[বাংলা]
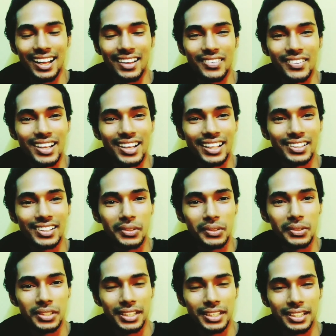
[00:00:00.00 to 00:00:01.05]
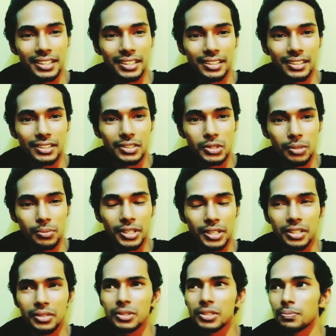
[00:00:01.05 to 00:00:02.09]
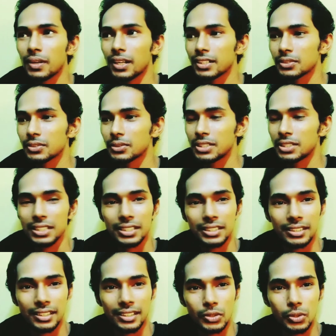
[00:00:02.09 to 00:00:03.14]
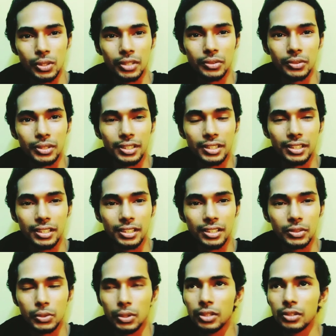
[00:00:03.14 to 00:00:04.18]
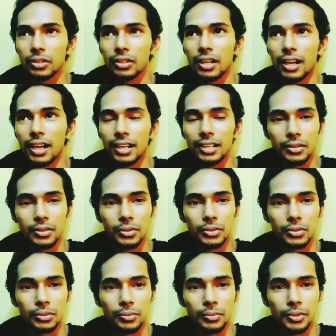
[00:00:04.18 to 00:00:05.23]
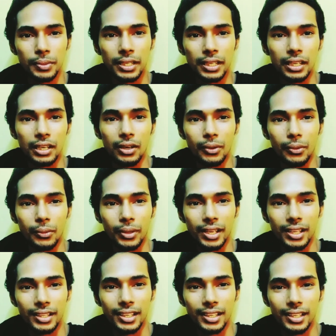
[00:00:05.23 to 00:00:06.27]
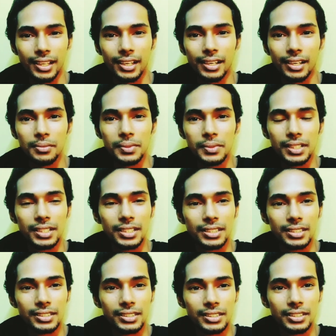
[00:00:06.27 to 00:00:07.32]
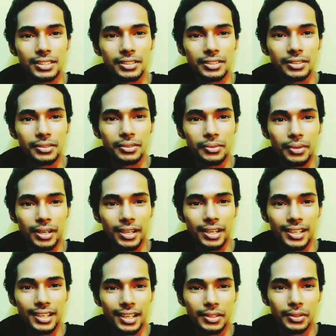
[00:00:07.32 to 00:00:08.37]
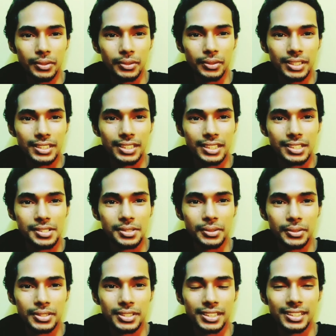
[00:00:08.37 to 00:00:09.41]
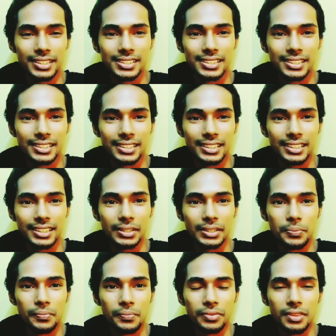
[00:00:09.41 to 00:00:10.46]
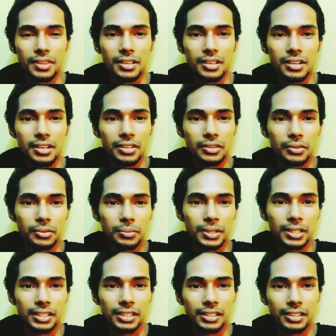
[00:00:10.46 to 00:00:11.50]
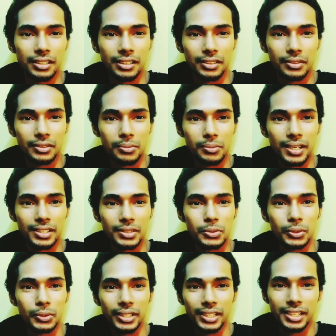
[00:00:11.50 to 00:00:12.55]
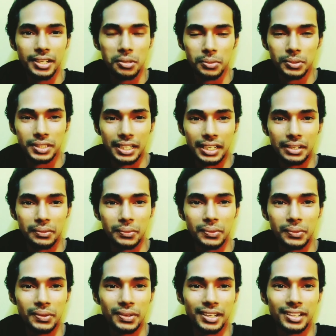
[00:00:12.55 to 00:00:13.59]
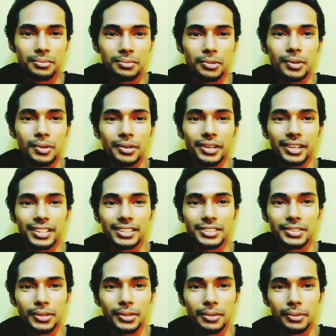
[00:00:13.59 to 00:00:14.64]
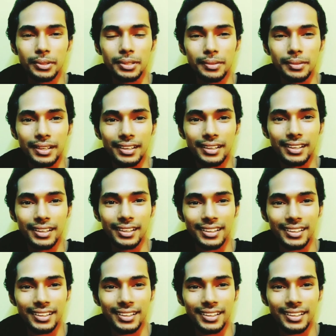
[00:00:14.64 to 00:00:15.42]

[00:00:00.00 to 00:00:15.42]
আর ওর আদালতে নাকি সময় নিউজ প্লাস ওই যে যুগান্তর যুগান্তর না কালের কণ্ঠ মেবি ওইখান থেকে দেখলাম যে ওরে নাকি আদালতে জিজ্ঞেস করছে যে কি তুমি তোমার চুলের এই অবস্থা কেন ও নাকি বোবা হয়ে গেছে কথা বলতে পারে না